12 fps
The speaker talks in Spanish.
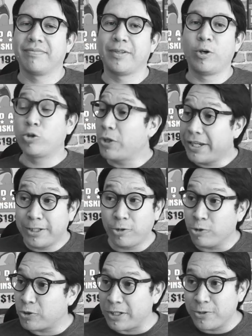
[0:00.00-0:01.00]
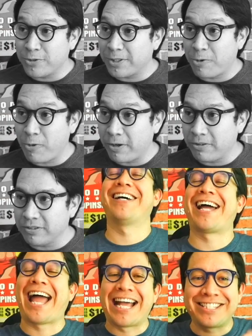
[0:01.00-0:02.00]
O sea que todo salió de este juego.
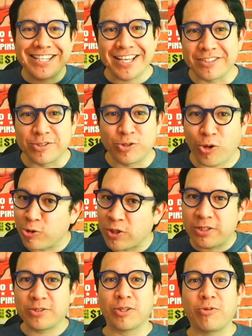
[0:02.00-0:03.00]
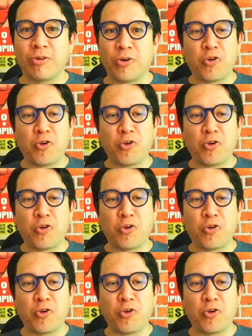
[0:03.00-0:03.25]
Así es, todo salió de este juego.